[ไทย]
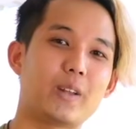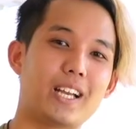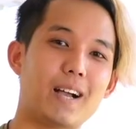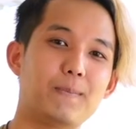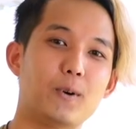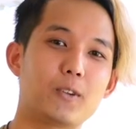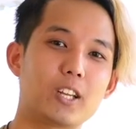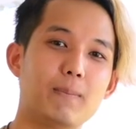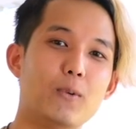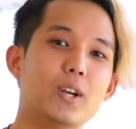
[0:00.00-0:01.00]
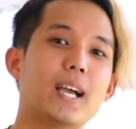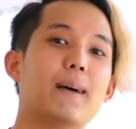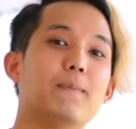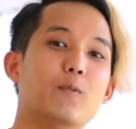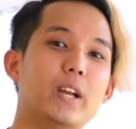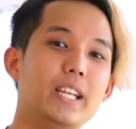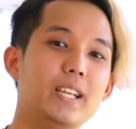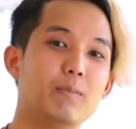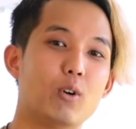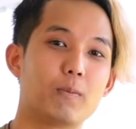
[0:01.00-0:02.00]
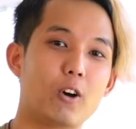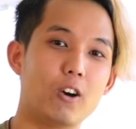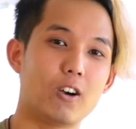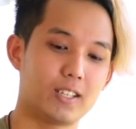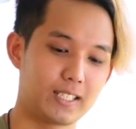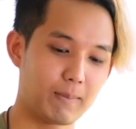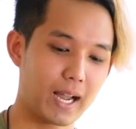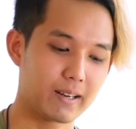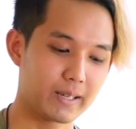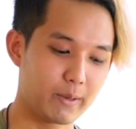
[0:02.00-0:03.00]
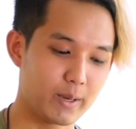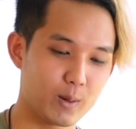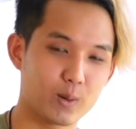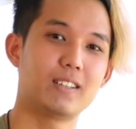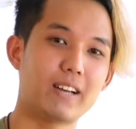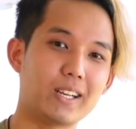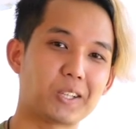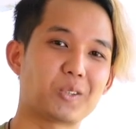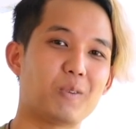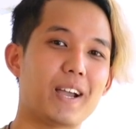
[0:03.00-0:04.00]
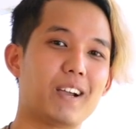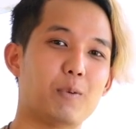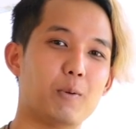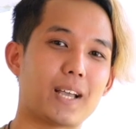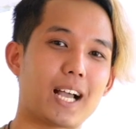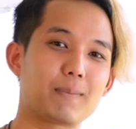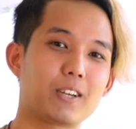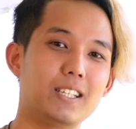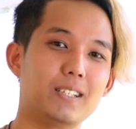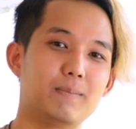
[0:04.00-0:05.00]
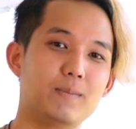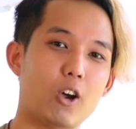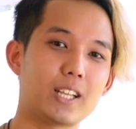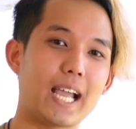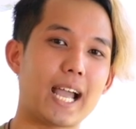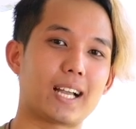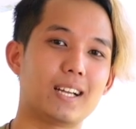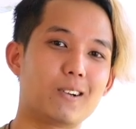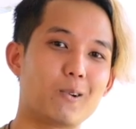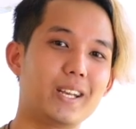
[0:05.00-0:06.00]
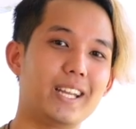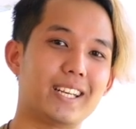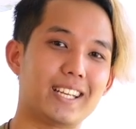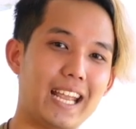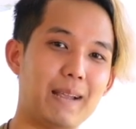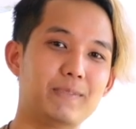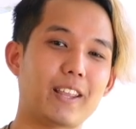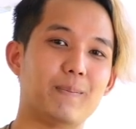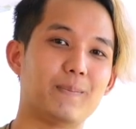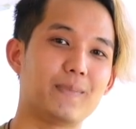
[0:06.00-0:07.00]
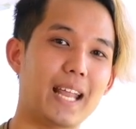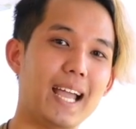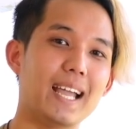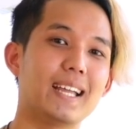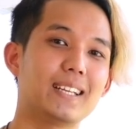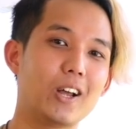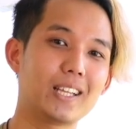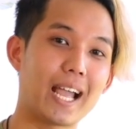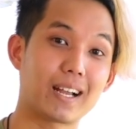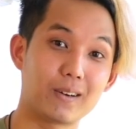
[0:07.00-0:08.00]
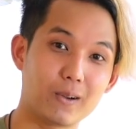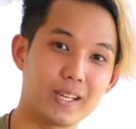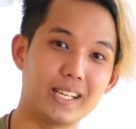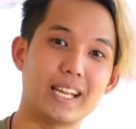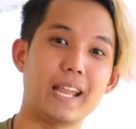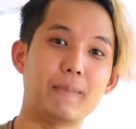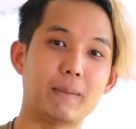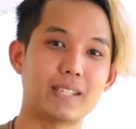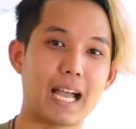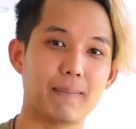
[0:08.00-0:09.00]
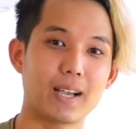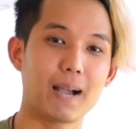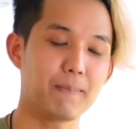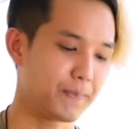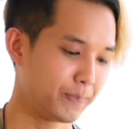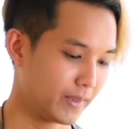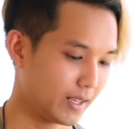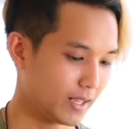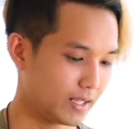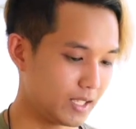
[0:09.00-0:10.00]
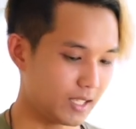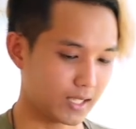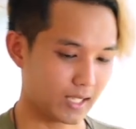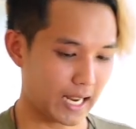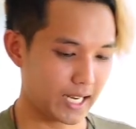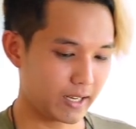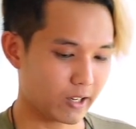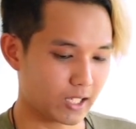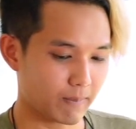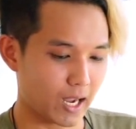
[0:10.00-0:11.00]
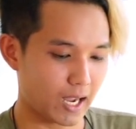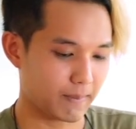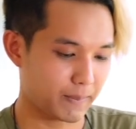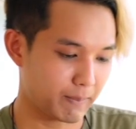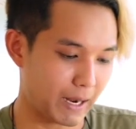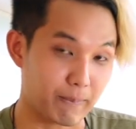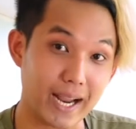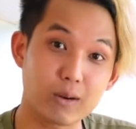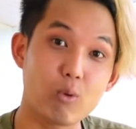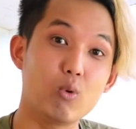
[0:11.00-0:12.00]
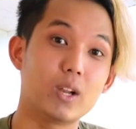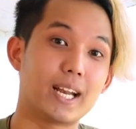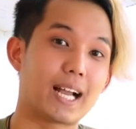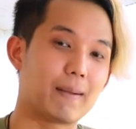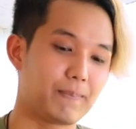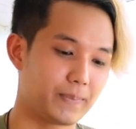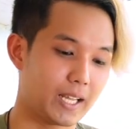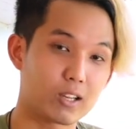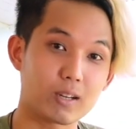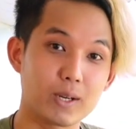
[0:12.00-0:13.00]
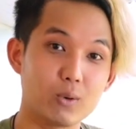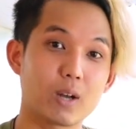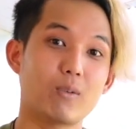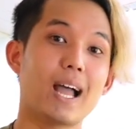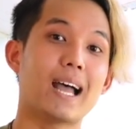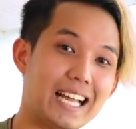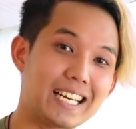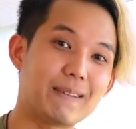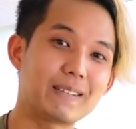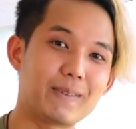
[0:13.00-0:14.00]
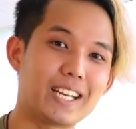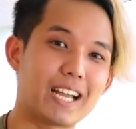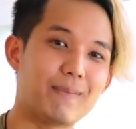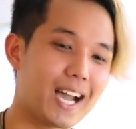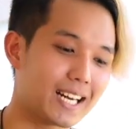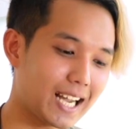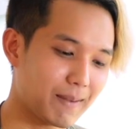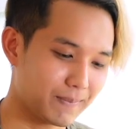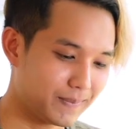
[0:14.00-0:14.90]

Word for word: วัสดีครับผมยอร์จโป้นะครับวันนี้ผมก็จะมารีวิว Red Dot ตัวใหม่ของผมนะครับก็คือ n o t t a g Ronin M10 และ n o t t a g Ronin MM3 นะครับ ซึ่งอันนี้ก็จะมาเป็นแบบแพ็คคู่เลยนะครับ เดี๋ยวเราจะมาดูกันว่าด้านในมันจะเป็นยังไงบ้างนะครับ